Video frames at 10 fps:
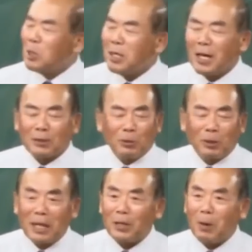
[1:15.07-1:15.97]
人が
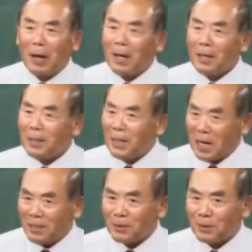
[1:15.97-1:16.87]
作ったんでは
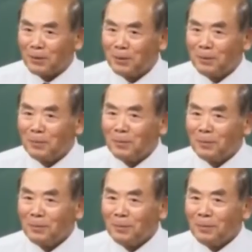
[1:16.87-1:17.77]
ないです
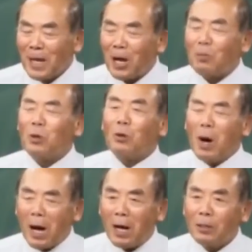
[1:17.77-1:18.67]
だから僕
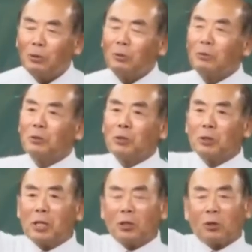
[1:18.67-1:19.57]
は宇
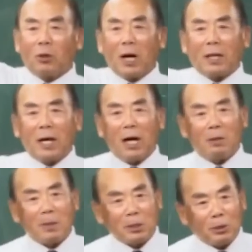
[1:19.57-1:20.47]
宙人との関係があ
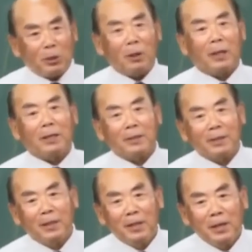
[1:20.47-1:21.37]
りますと言ってるわけで
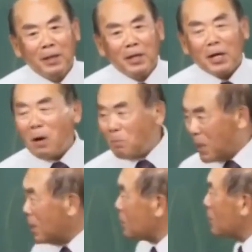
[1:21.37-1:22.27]
す完璧で